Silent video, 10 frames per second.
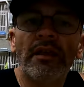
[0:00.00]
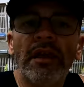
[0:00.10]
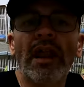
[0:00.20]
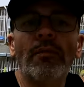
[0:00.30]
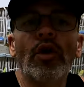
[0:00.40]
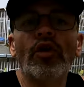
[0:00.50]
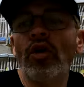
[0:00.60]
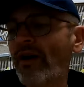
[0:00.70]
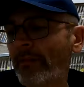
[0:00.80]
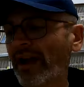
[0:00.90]
celebro
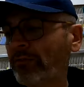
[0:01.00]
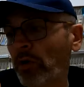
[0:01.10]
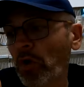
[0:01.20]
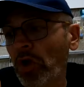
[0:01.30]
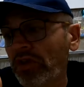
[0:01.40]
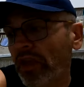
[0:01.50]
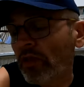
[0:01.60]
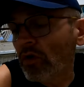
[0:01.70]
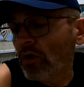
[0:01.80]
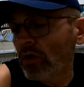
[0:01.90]
no va más, pero no
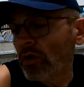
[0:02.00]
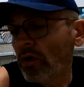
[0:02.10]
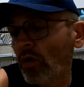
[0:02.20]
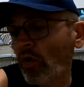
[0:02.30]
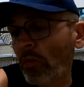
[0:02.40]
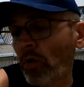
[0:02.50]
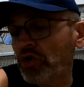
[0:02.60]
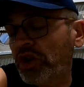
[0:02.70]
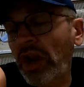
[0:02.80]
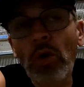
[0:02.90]
entiendo
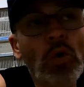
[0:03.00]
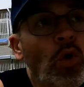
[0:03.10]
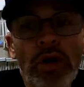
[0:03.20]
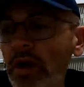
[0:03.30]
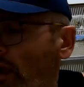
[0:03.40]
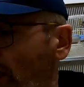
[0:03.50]
cómo según